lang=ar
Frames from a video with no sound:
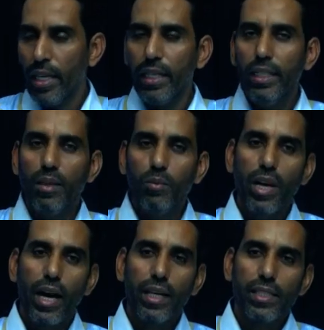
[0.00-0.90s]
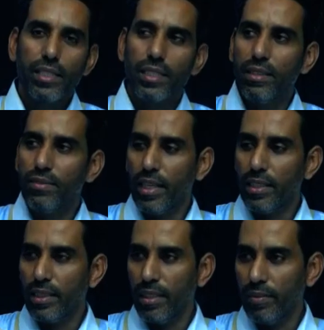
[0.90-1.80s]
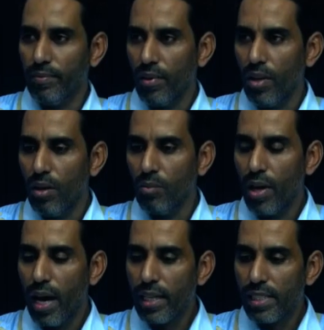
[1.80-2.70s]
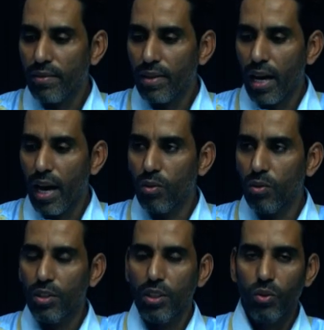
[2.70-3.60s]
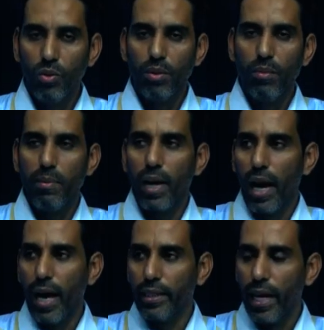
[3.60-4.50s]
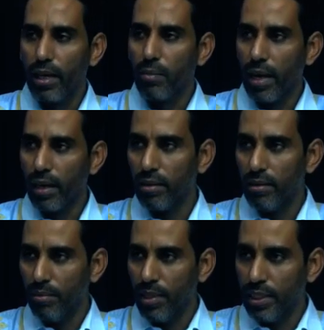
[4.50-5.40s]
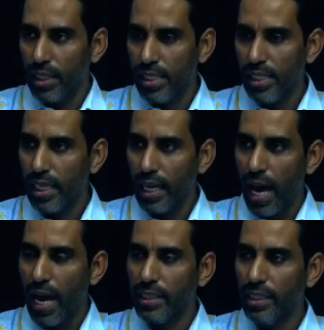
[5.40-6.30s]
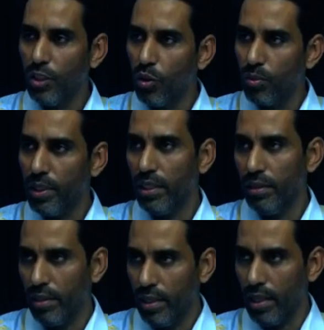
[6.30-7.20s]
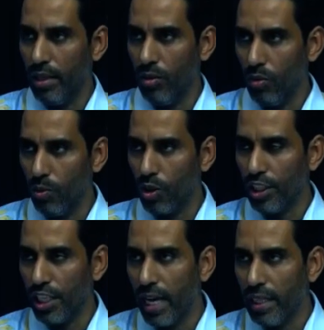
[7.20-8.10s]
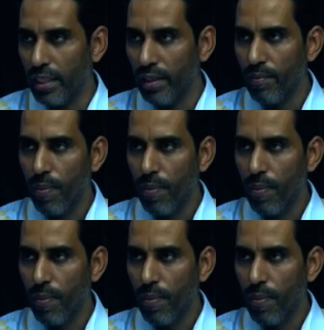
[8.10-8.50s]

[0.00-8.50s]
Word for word: هي المناقصة شنو هي فائدتها؟ المناقصة في القانون إذا يعود المبلغ عاد أكبر من التسيير العادي اليومي للأمور الجارية